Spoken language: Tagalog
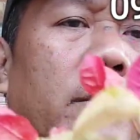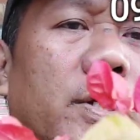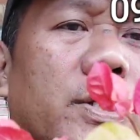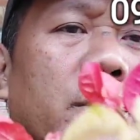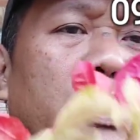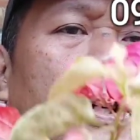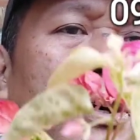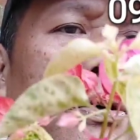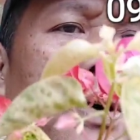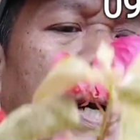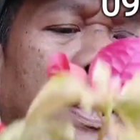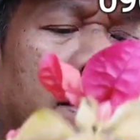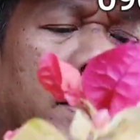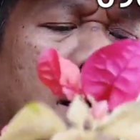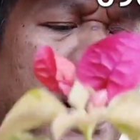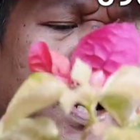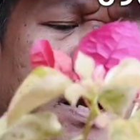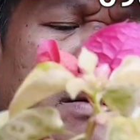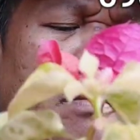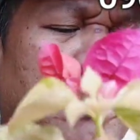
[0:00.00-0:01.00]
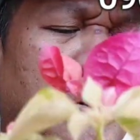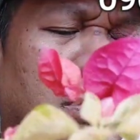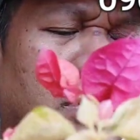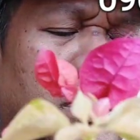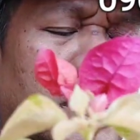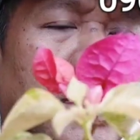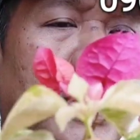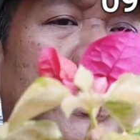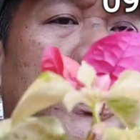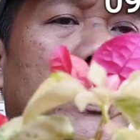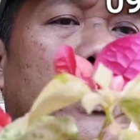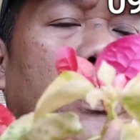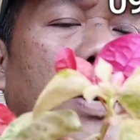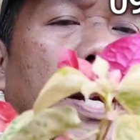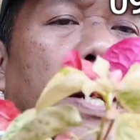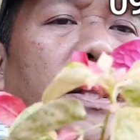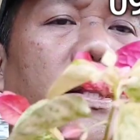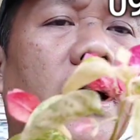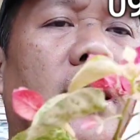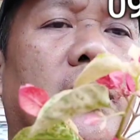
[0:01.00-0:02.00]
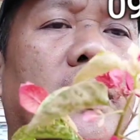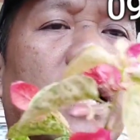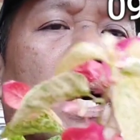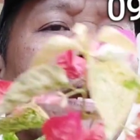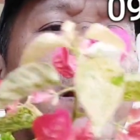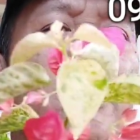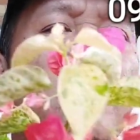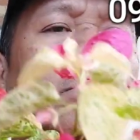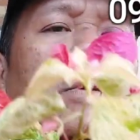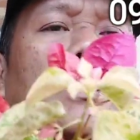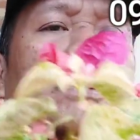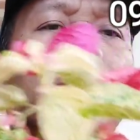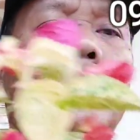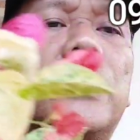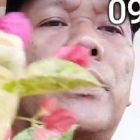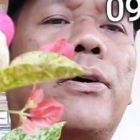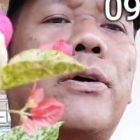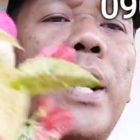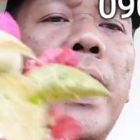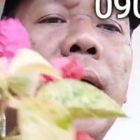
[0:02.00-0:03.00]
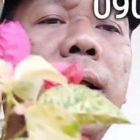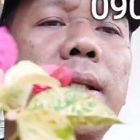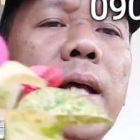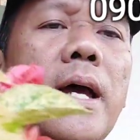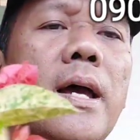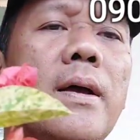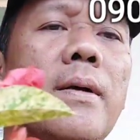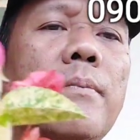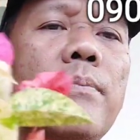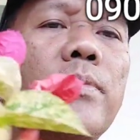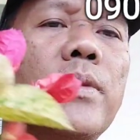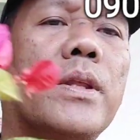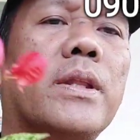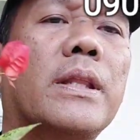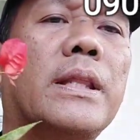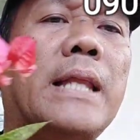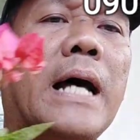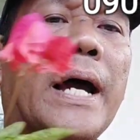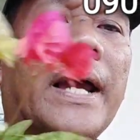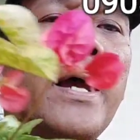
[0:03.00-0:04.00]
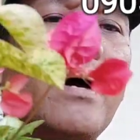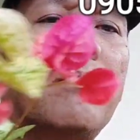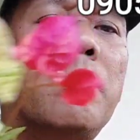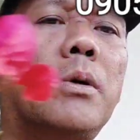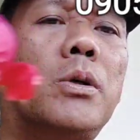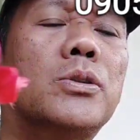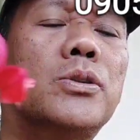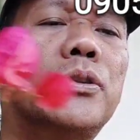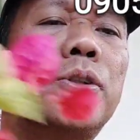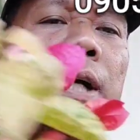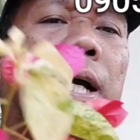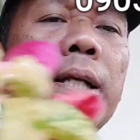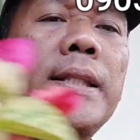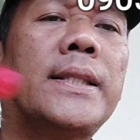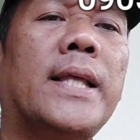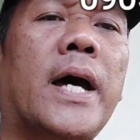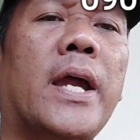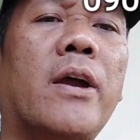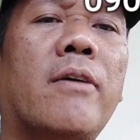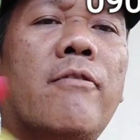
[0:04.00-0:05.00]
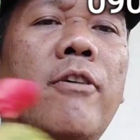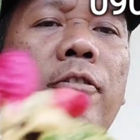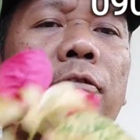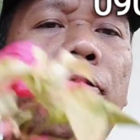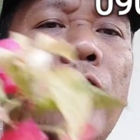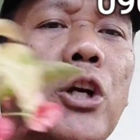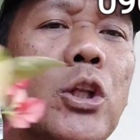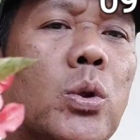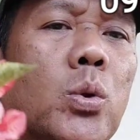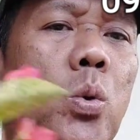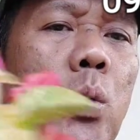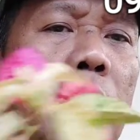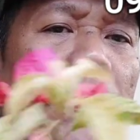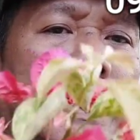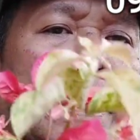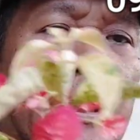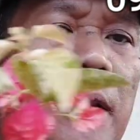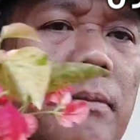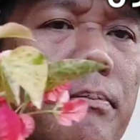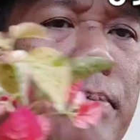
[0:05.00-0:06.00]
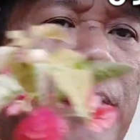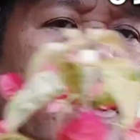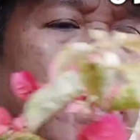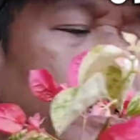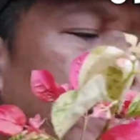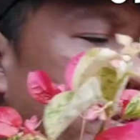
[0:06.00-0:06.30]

This is your red diamond. Yes, red diamond. Red diamond. Red diamond for 200